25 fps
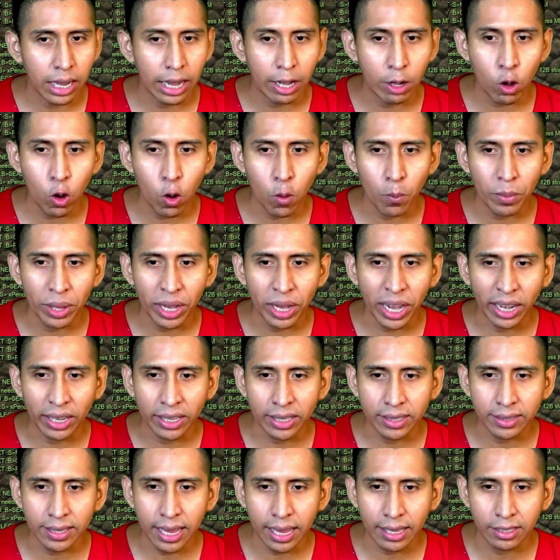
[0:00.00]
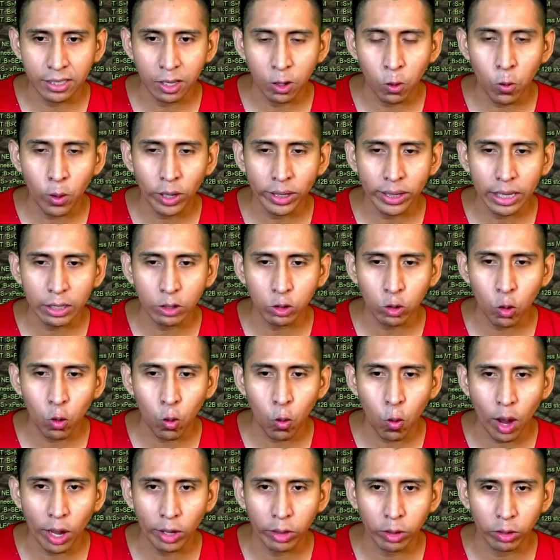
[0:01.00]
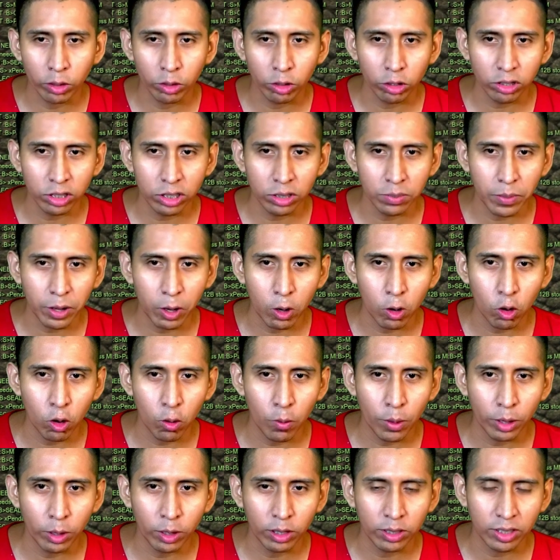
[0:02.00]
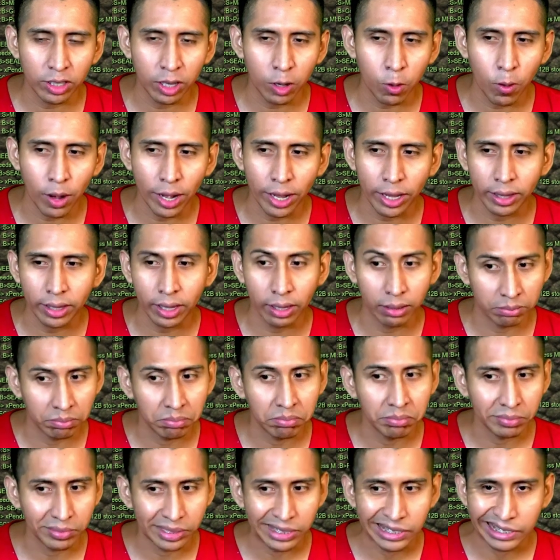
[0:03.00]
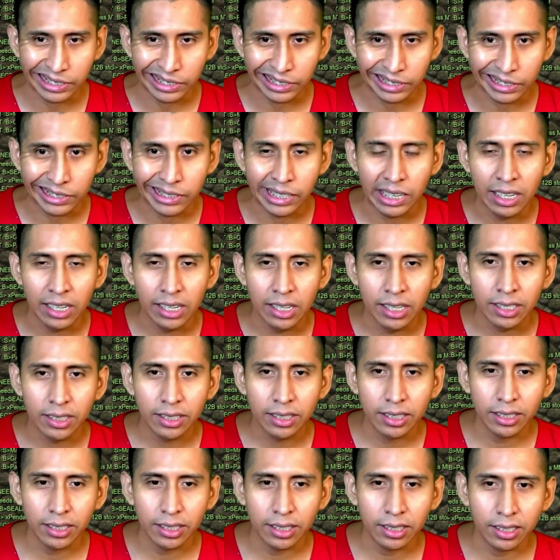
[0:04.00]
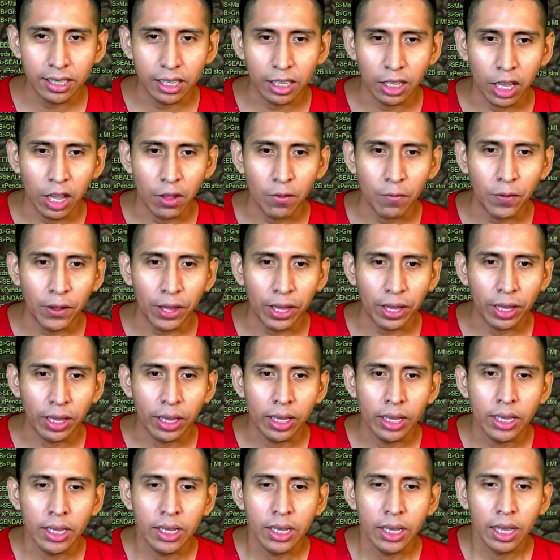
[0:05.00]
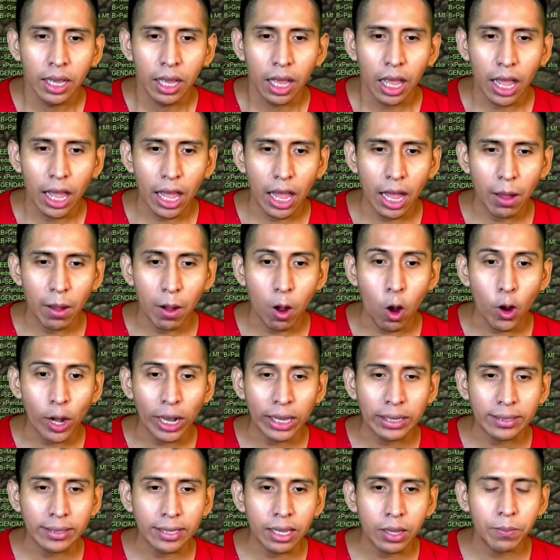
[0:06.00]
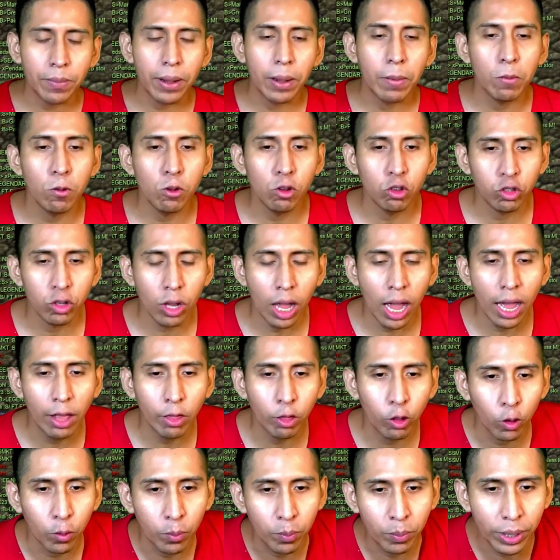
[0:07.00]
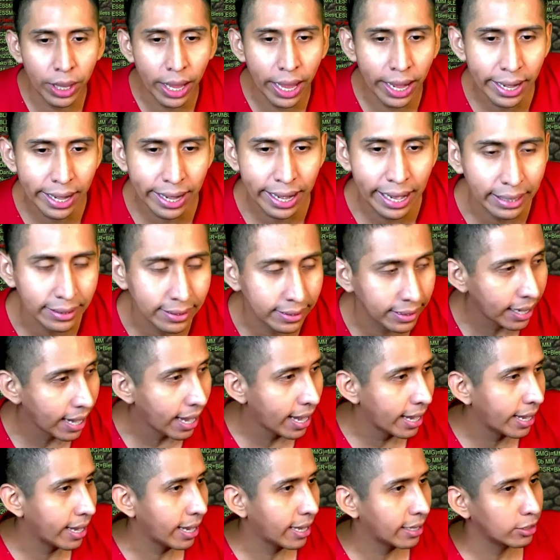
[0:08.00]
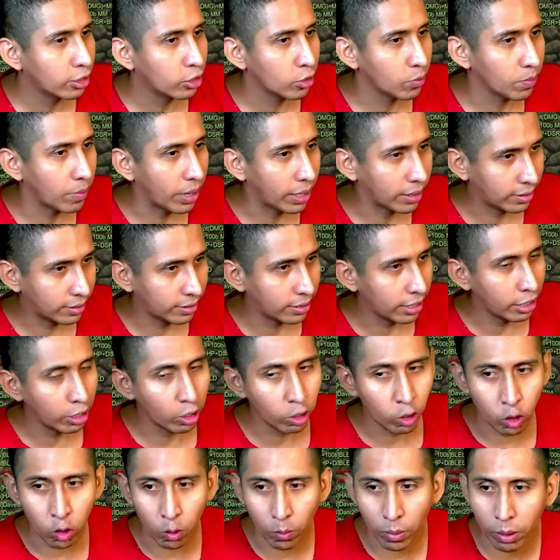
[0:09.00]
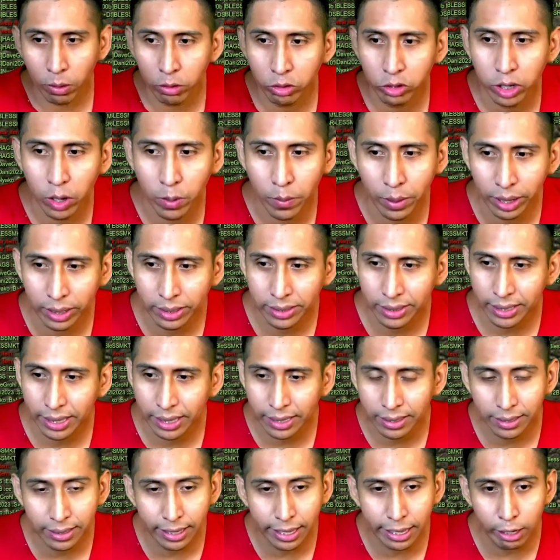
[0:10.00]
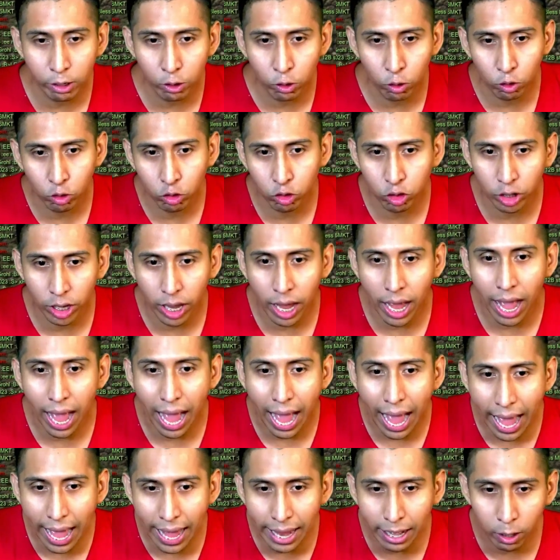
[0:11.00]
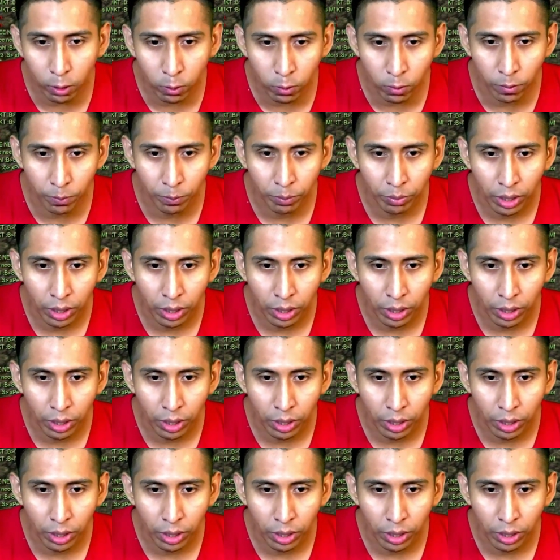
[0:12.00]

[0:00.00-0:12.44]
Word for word: Ah, no, mira, aquí está, 50 son 4, entonces mejor lo vendo así a 40. Sí, sí, sí, en fin. Eh, ahora sí vamos a dropear las cajas más 5. Vamos a ver si es que nos da algo.